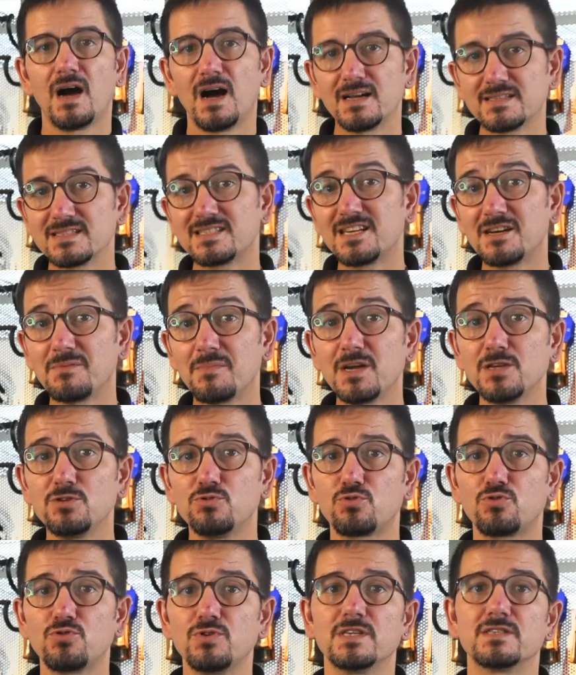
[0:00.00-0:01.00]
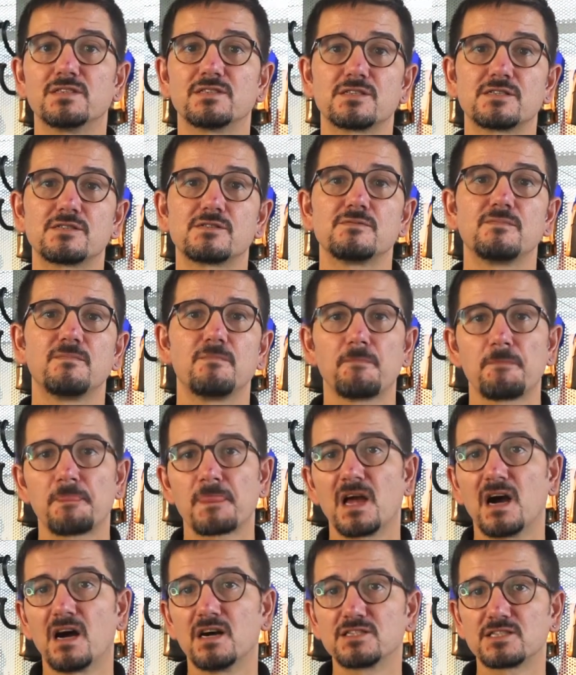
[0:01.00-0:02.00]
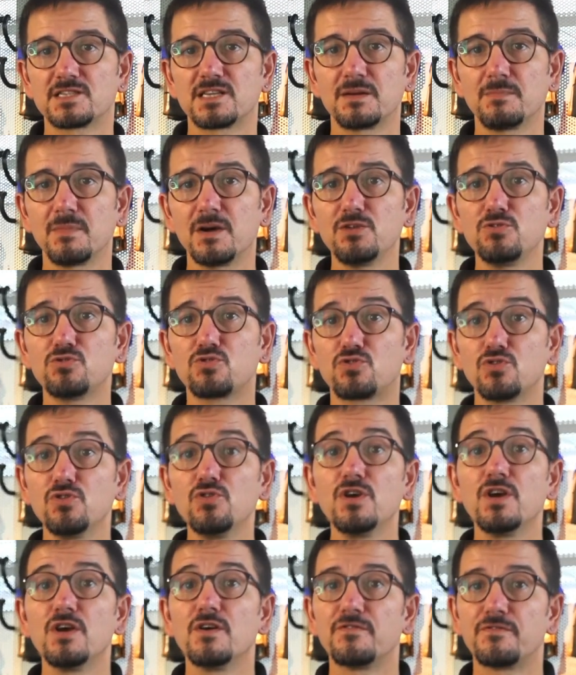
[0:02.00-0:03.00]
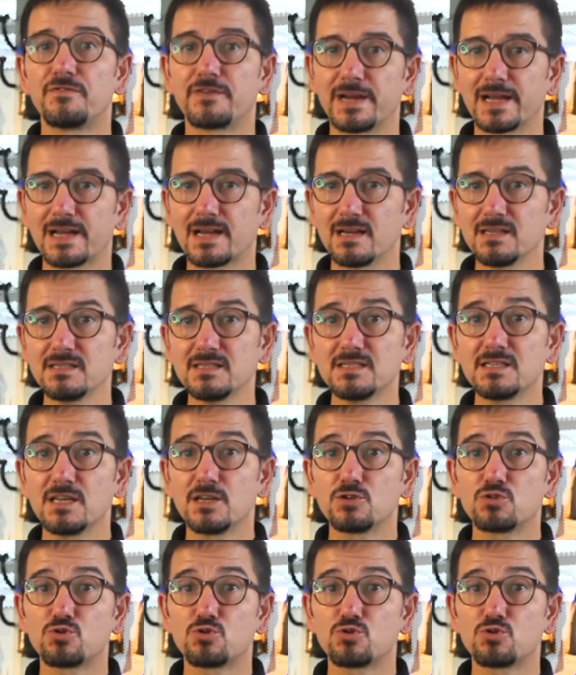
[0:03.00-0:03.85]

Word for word: Antrenman yükü nedir? Antrenman yükü frekans,